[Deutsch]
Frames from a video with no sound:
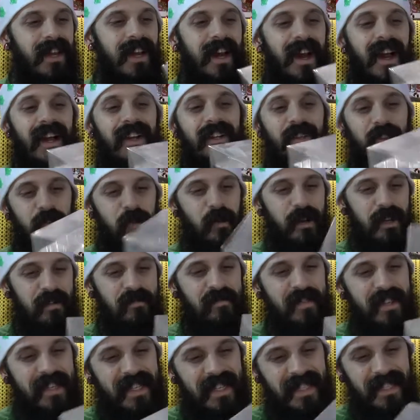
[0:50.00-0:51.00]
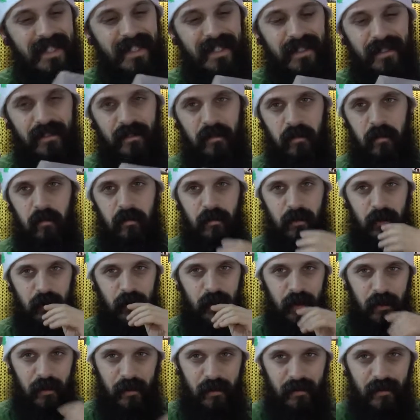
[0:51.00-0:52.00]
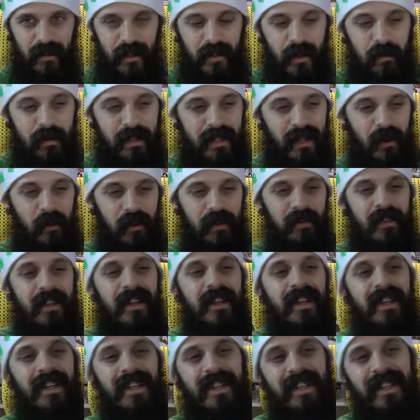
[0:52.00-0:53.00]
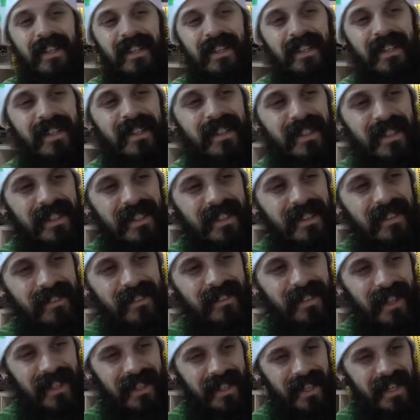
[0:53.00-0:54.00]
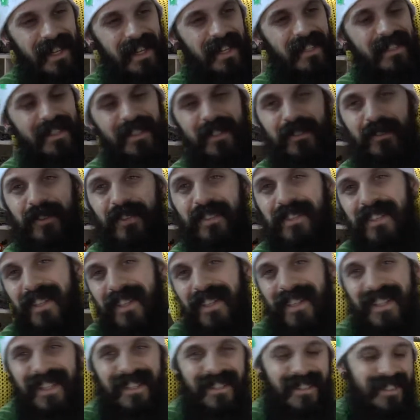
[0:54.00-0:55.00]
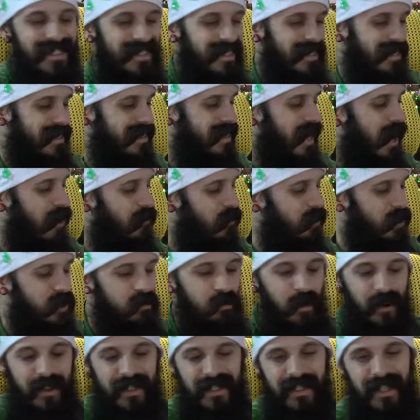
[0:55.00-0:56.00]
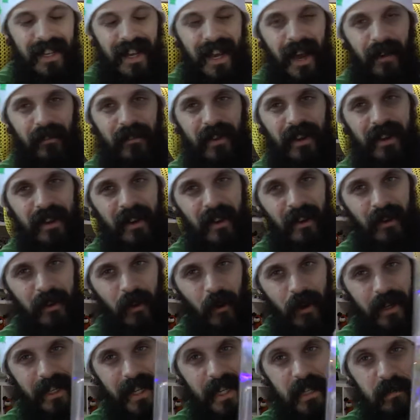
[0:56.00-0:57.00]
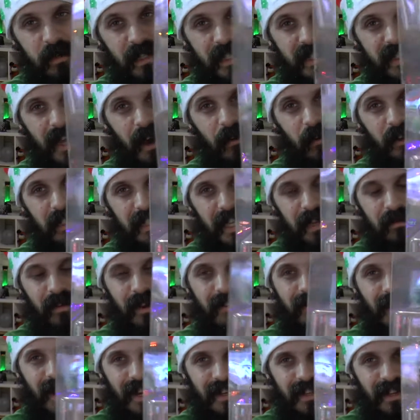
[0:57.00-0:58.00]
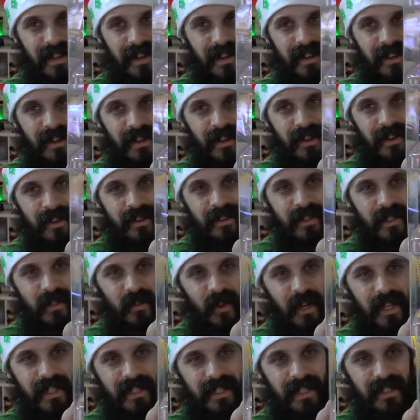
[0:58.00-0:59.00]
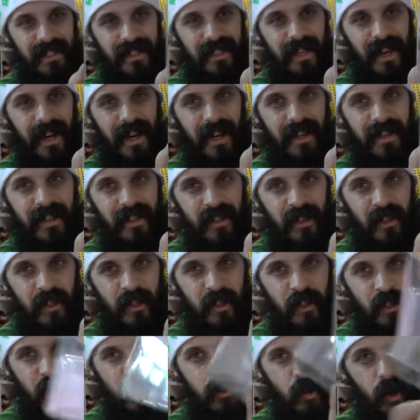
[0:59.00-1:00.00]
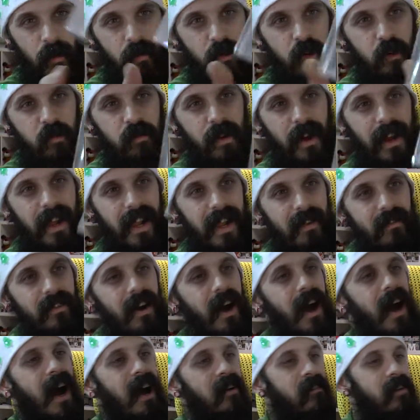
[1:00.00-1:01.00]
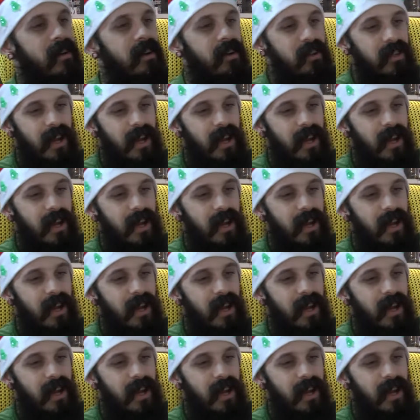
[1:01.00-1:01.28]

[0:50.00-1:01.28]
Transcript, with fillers: ha, cool. Entschuldigung, das war ein bisschen laut. Wir hatten ja gestern schon unsere, unsere Star Wars Box gehabt und heute geht es mit Star Wars direkt mal weiter. Und zwar ist das hier ein Stormtrooper-Helm, aber nicht